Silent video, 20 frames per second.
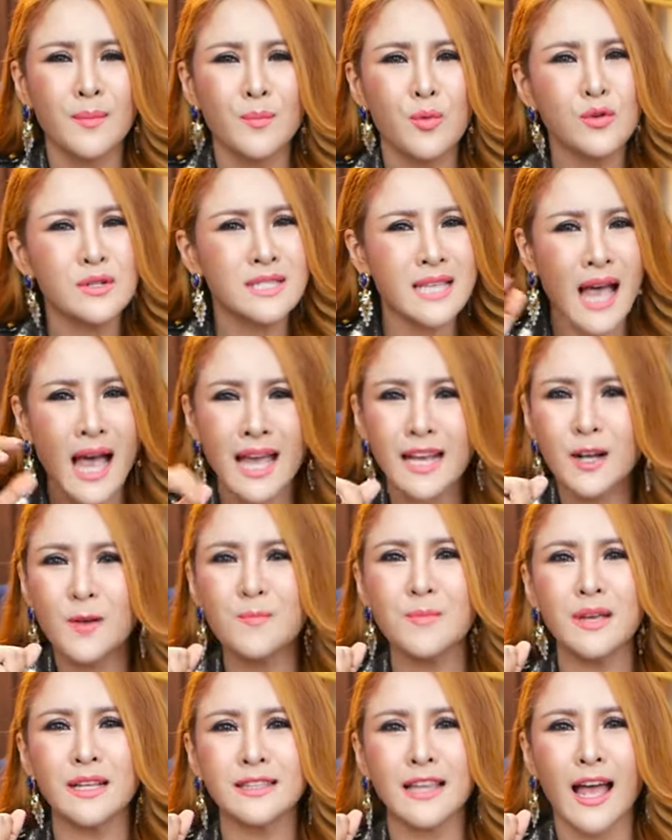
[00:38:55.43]
ผู้ชายก็
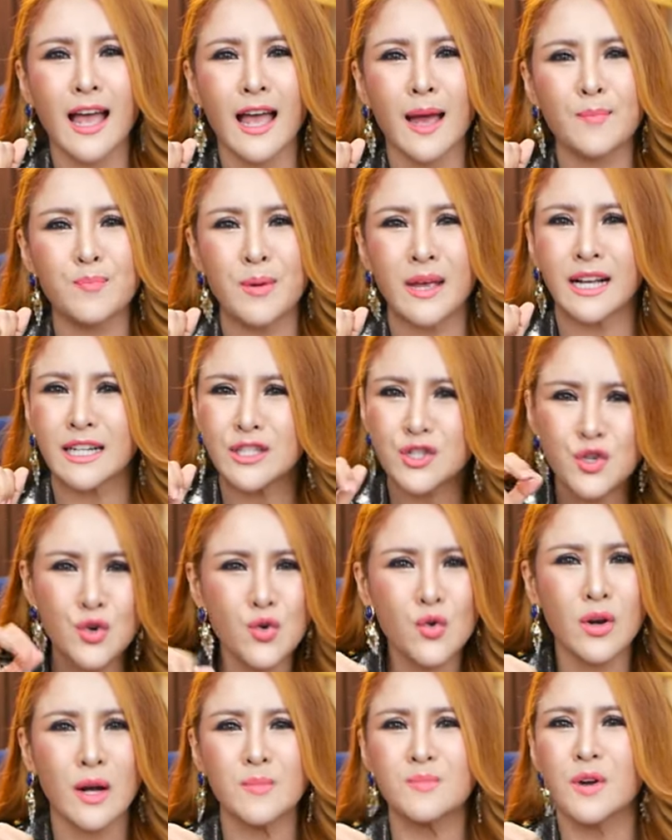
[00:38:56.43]
มีแต่ปีกระ
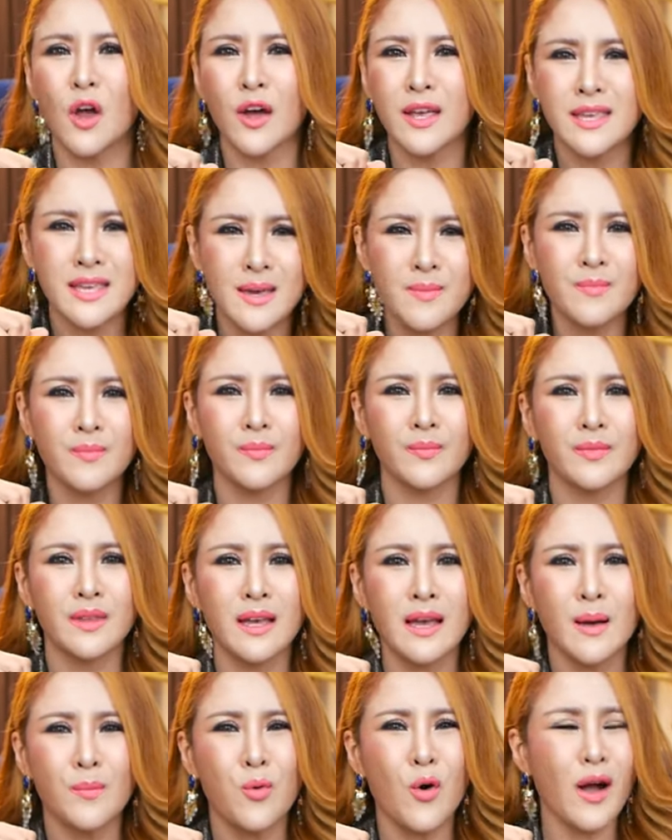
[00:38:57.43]
จู้กับรอยยิ้ม
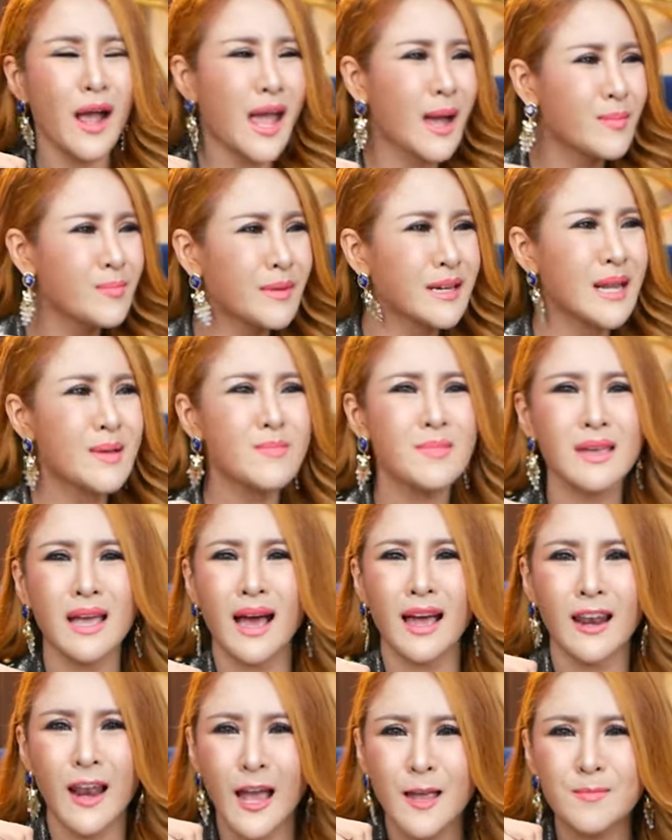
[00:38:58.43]
พวกเองไม่ได้มี
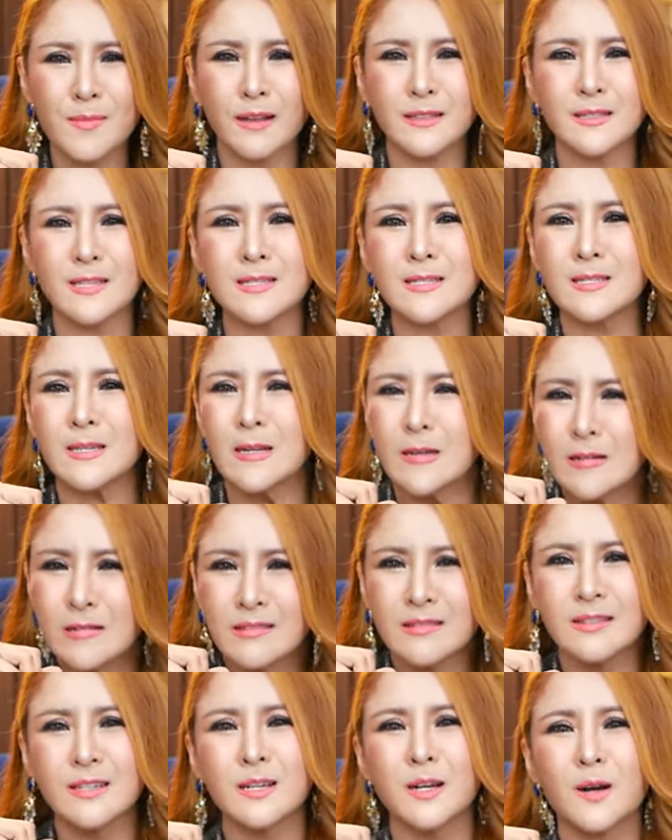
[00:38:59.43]
อะไรมาสักสลึ
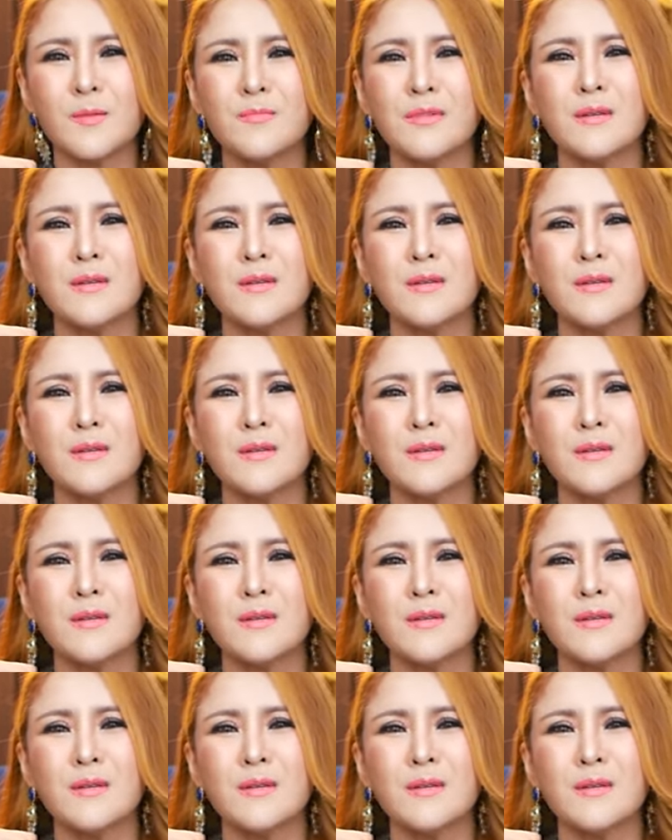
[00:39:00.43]
งหนึ่งก็